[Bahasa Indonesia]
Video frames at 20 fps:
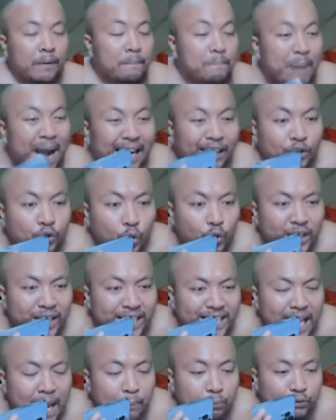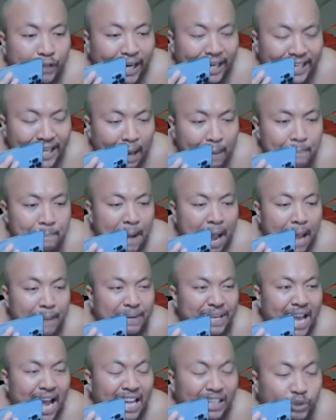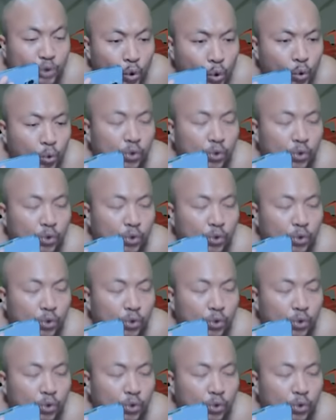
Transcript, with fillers: Bantu Lilia bujang enam babi asu.